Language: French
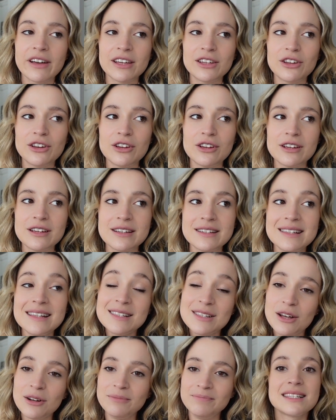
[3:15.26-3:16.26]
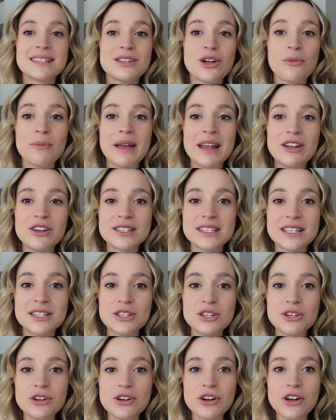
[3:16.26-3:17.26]
c'est ça. Sinon, ben là, c'est
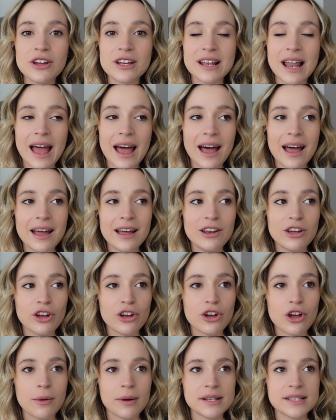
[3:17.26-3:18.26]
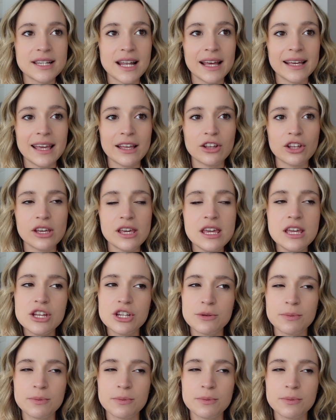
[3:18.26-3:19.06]
ça. Euh, Clara, elle a recommencé la garderie.